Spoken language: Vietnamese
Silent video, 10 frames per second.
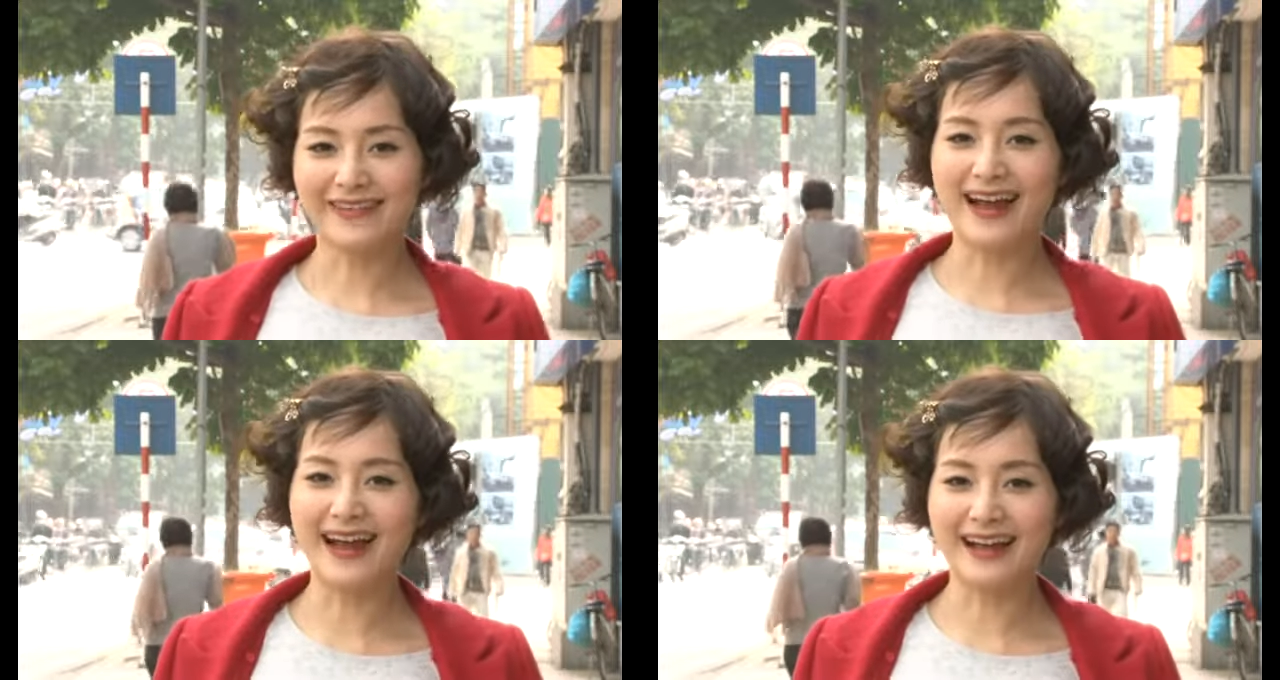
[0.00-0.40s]

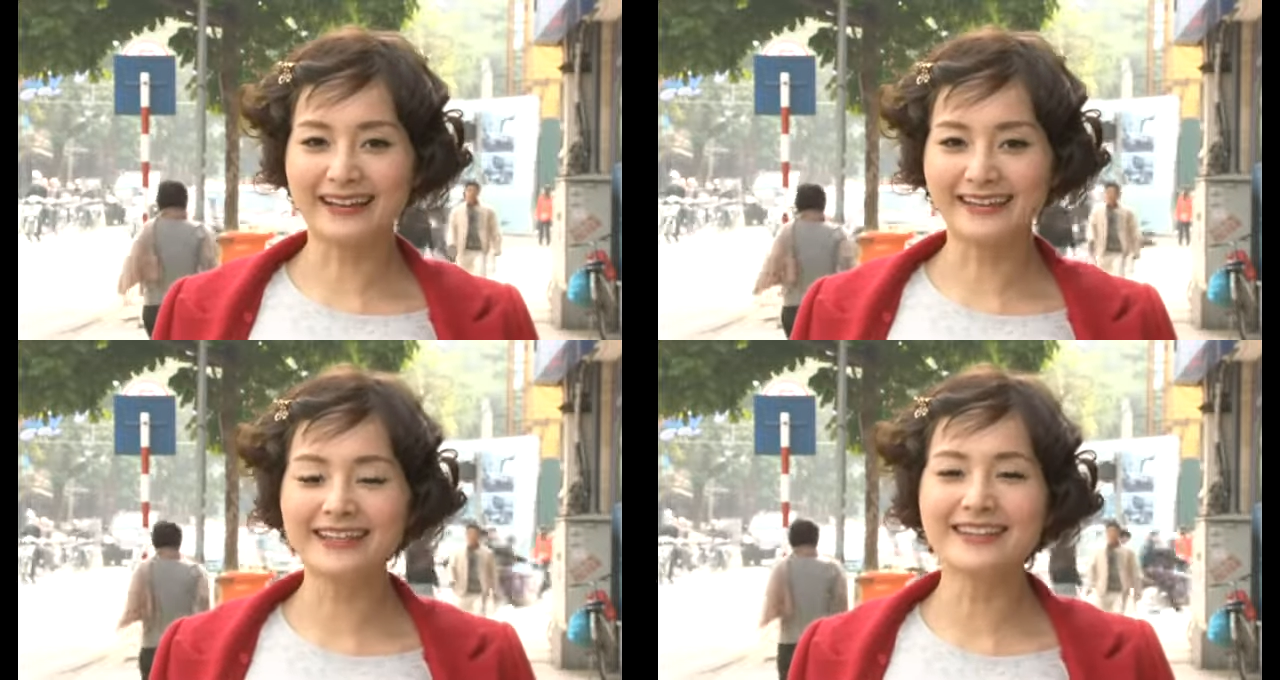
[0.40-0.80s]

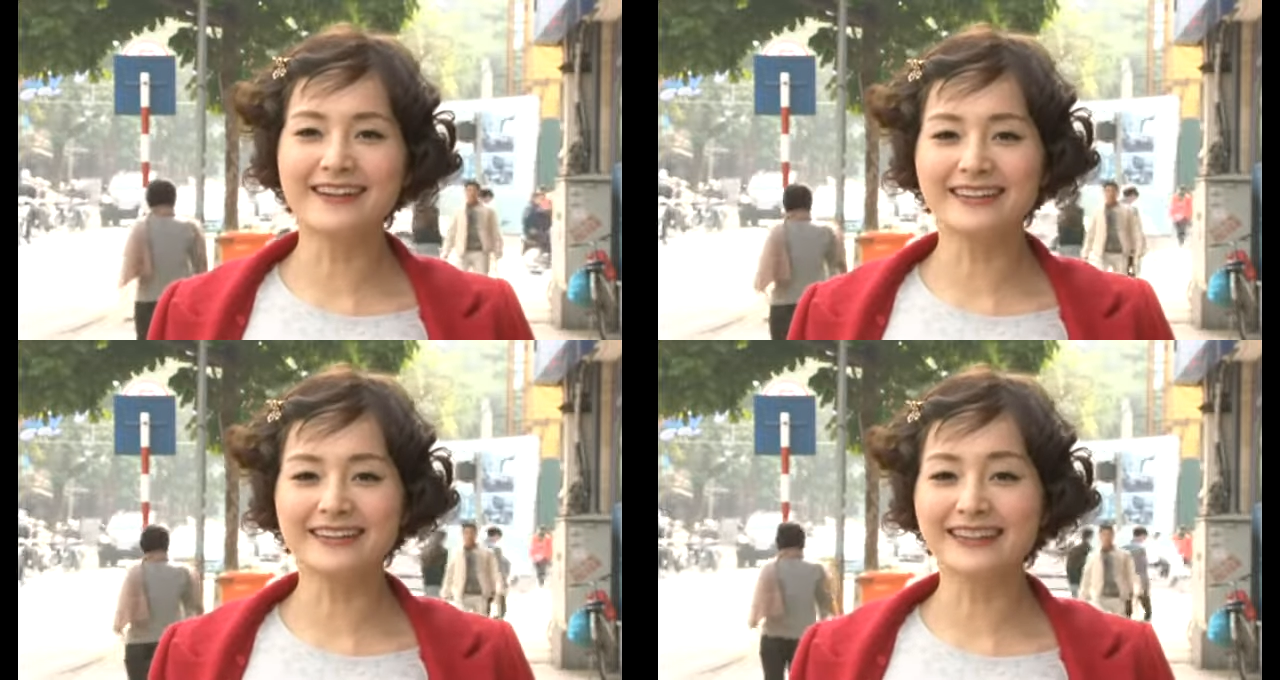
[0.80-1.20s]
và tiết
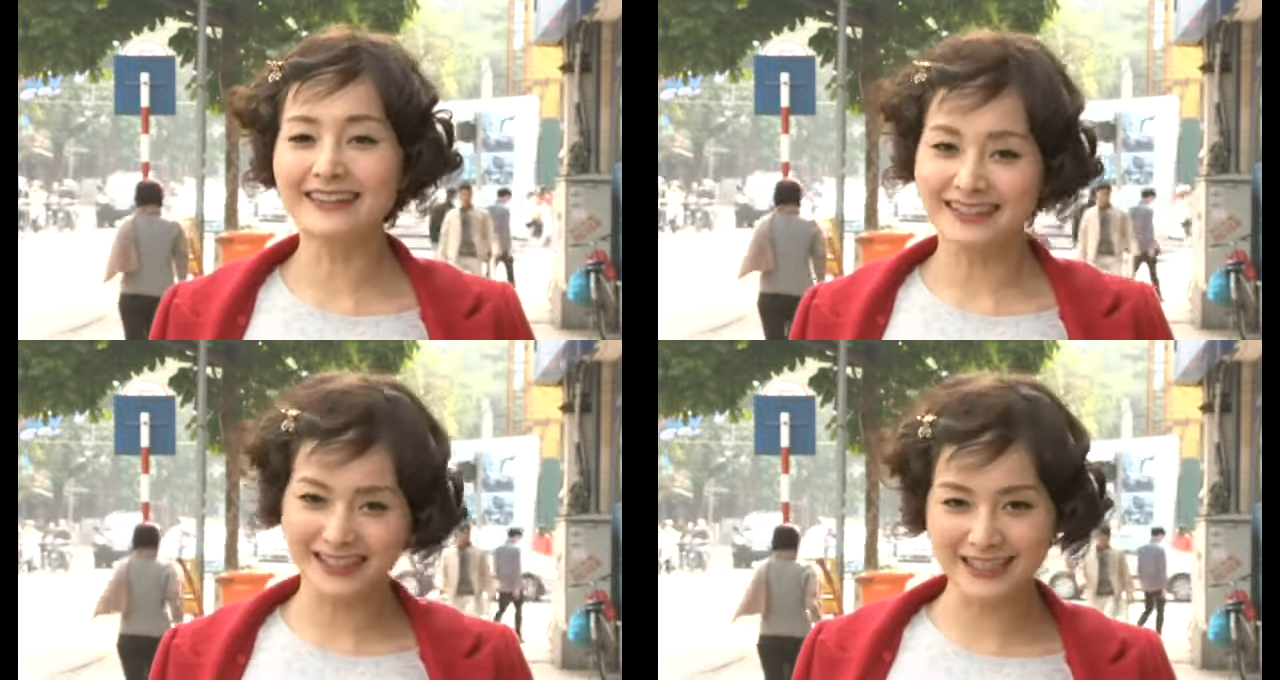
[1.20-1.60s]
trời thì
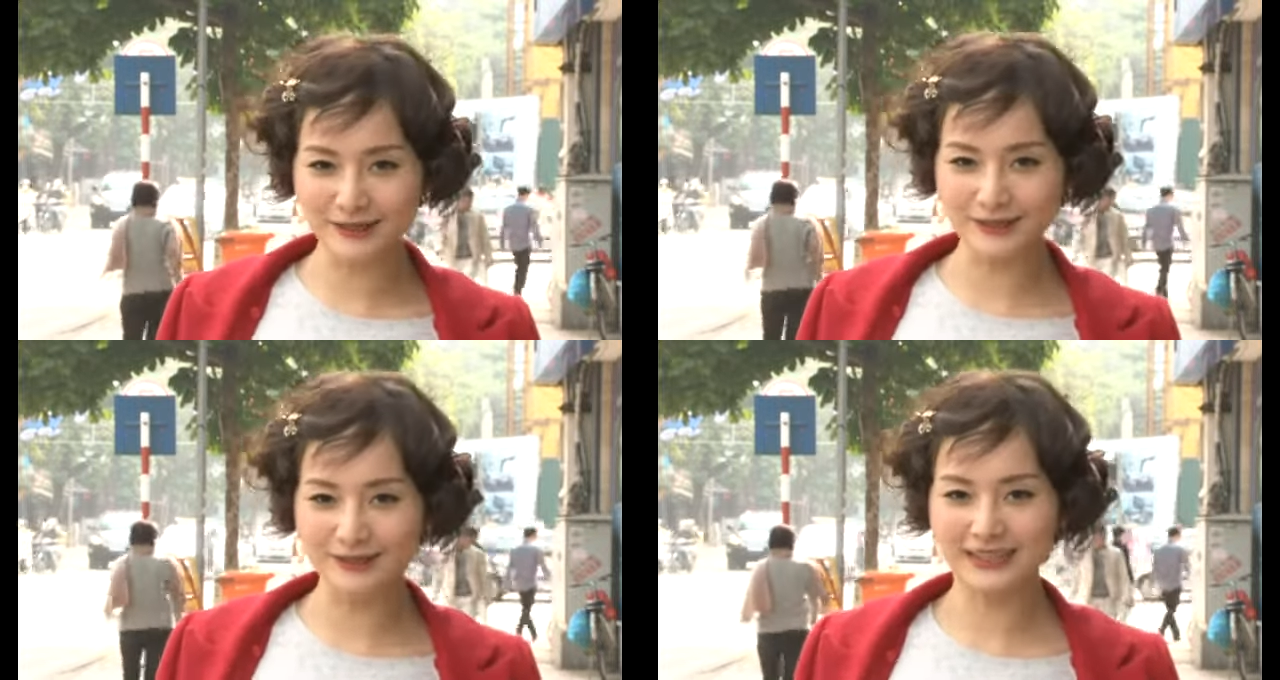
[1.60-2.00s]
rất là dễ
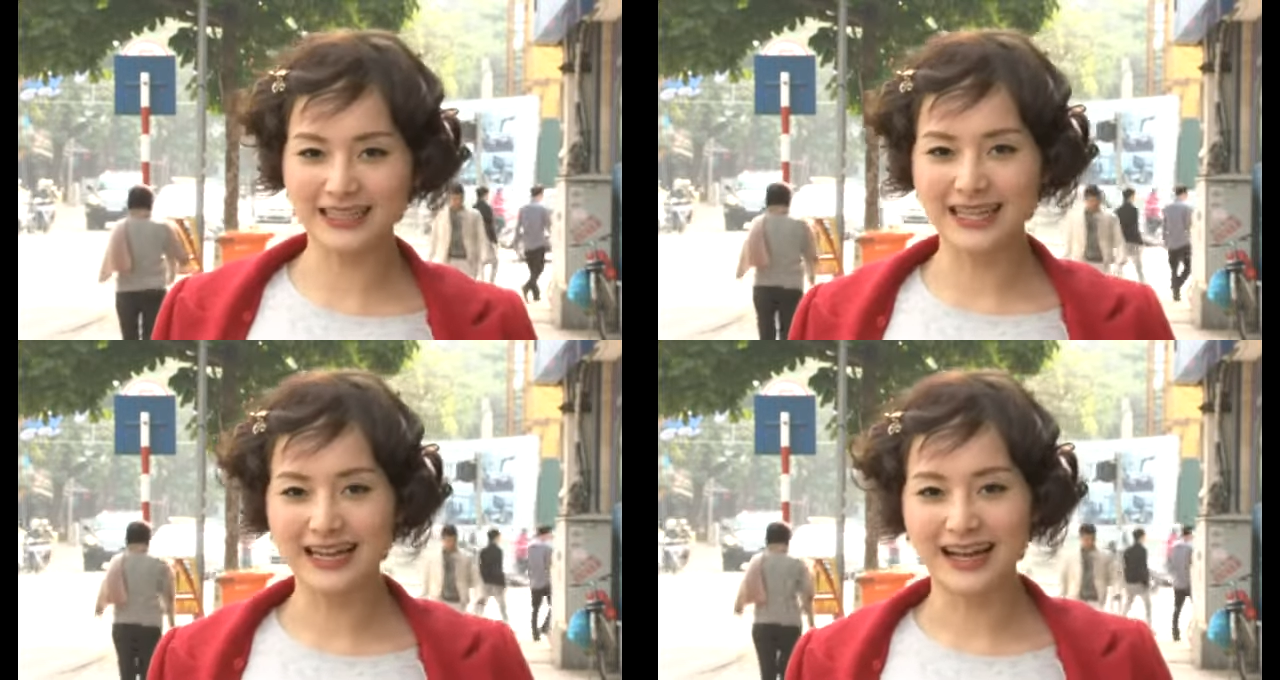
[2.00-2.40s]
chịu
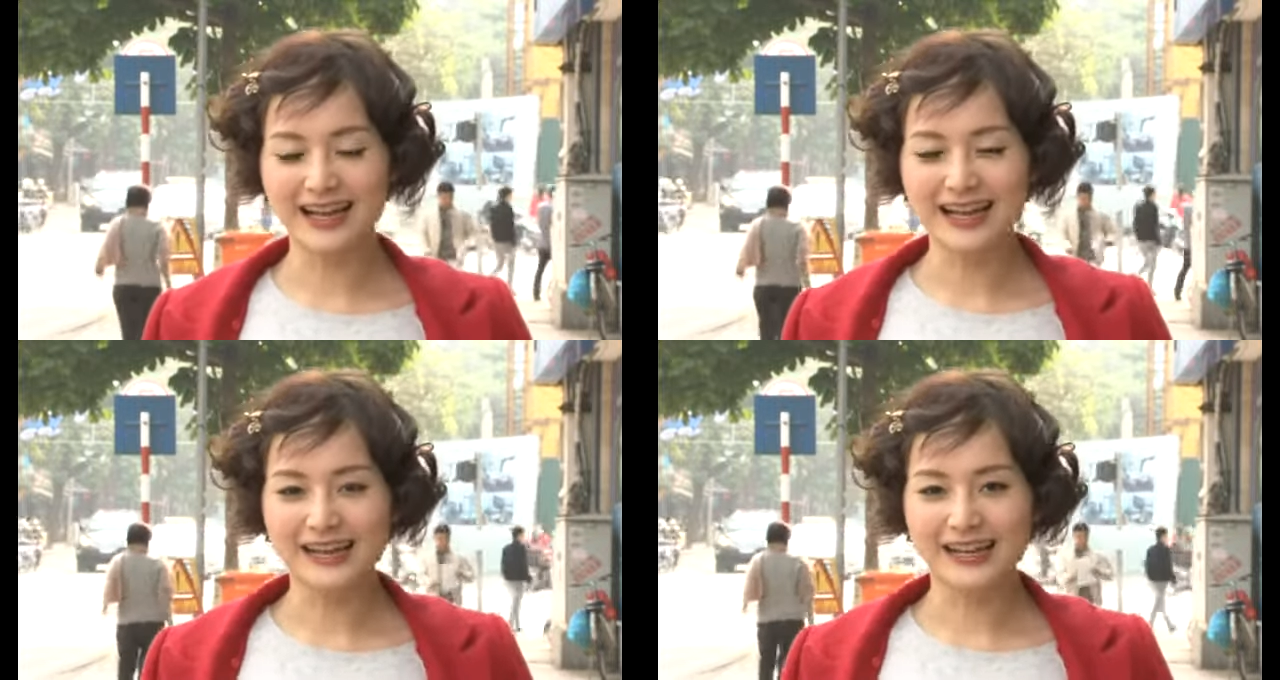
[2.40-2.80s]
cho nên là